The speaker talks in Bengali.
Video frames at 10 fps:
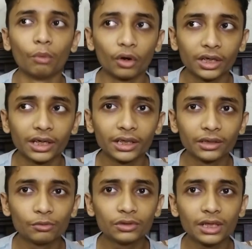
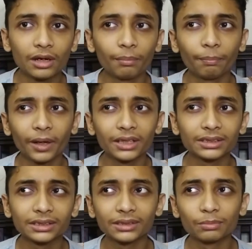মডারেট ইউজার
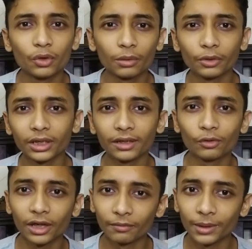প্লাস মোটামুটি
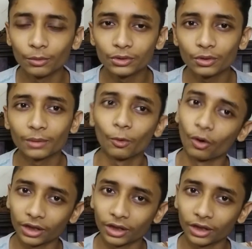একটু হেভি ইউজ করি